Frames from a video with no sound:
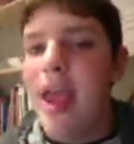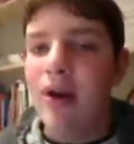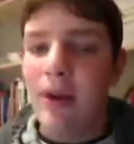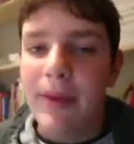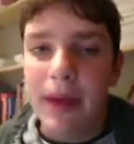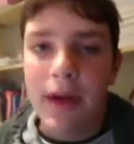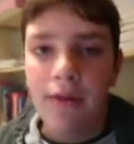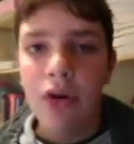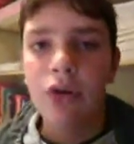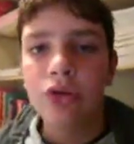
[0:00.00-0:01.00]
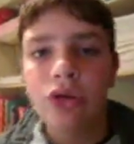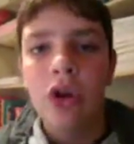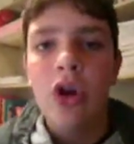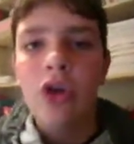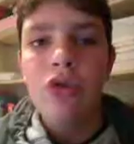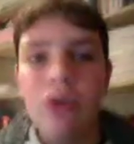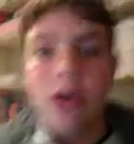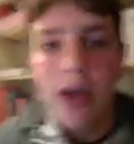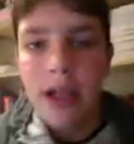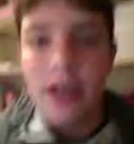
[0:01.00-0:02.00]
è un amichevole contro
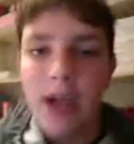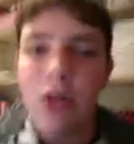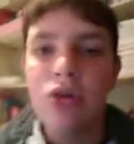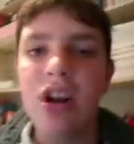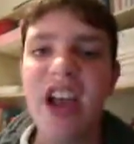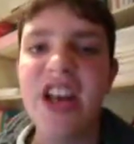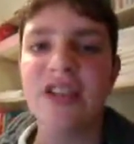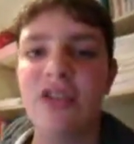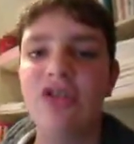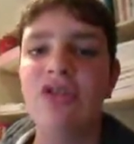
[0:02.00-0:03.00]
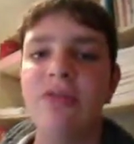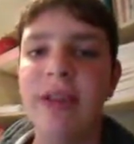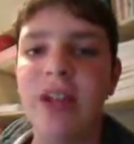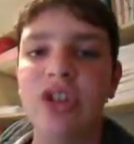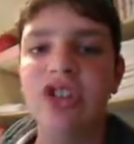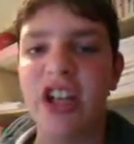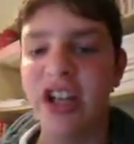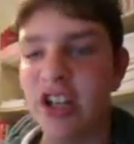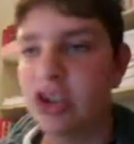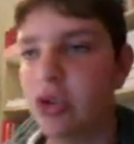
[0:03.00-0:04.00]
l'Ucraina. L'Ucraina secondo me non è
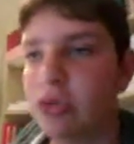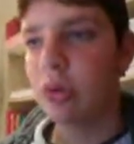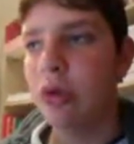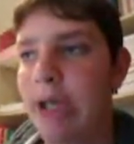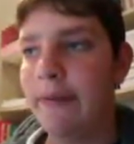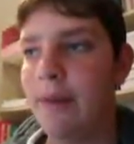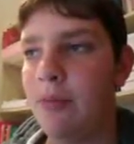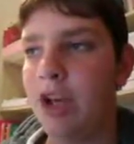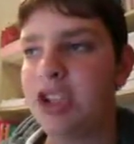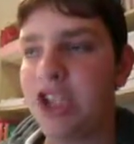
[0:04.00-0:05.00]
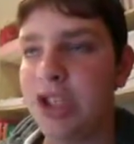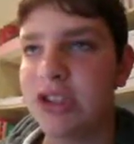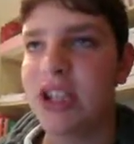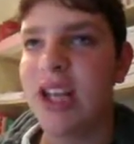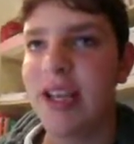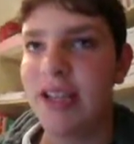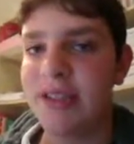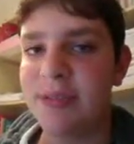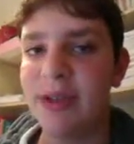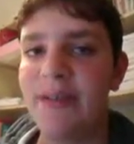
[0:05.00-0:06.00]
nessuno, quindi abbiamo una chance
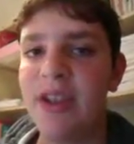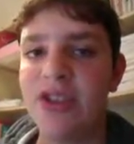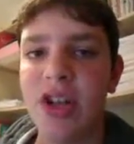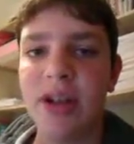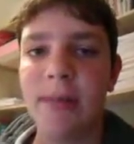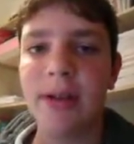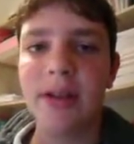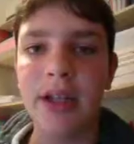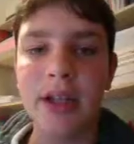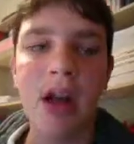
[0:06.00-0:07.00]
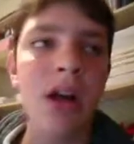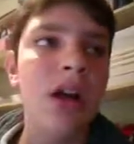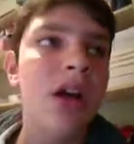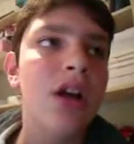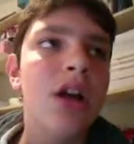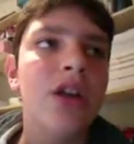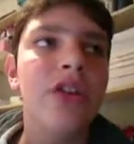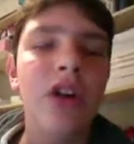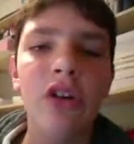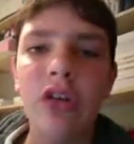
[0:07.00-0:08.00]
grandissima di vincere questa partita.
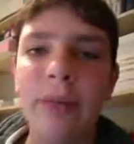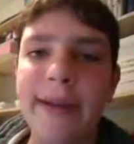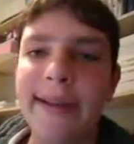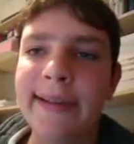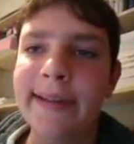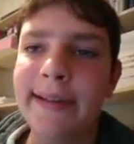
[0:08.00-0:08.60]
Secondo me